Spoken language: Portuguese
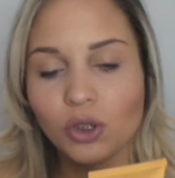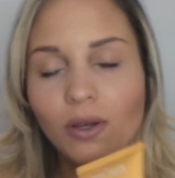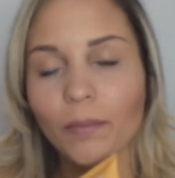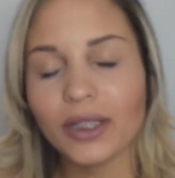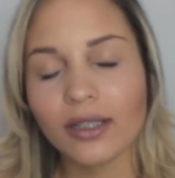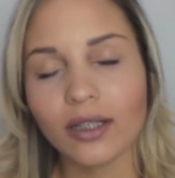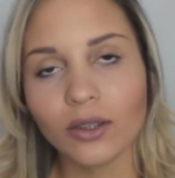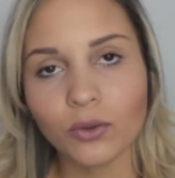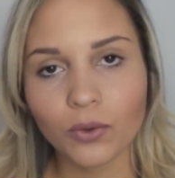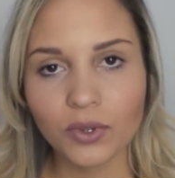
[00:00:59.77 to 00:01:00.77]
Só a máscara
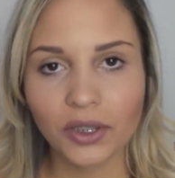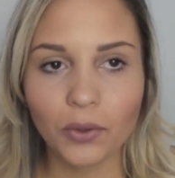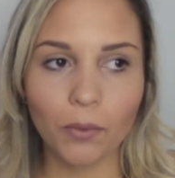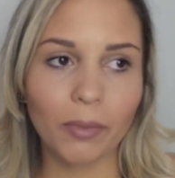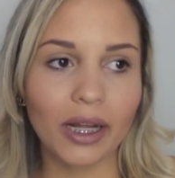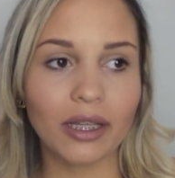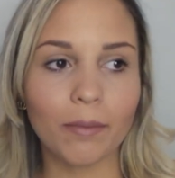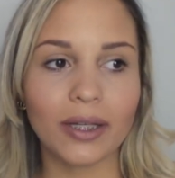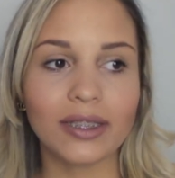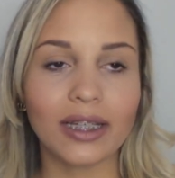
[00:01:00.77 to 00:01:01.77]
que eu não consegui comprar, que
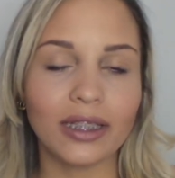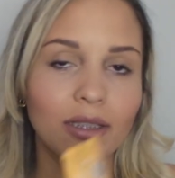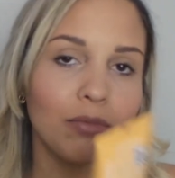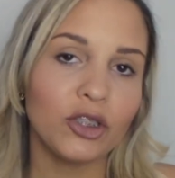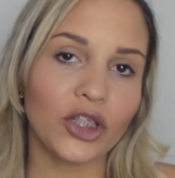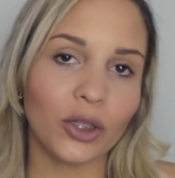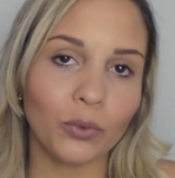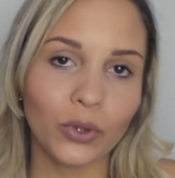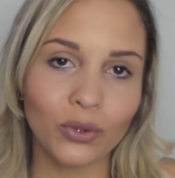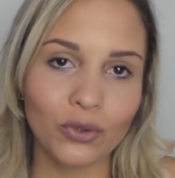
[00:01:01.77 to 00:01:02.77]
a máscara ia baixar
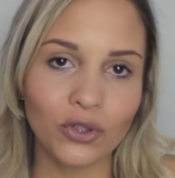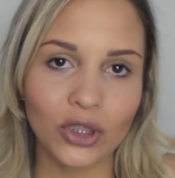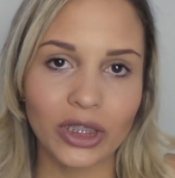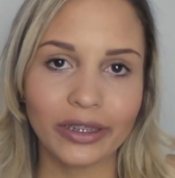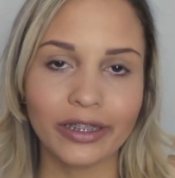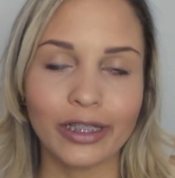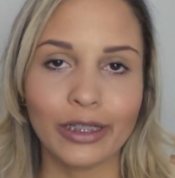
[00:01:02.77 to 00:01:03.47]
no outro dia.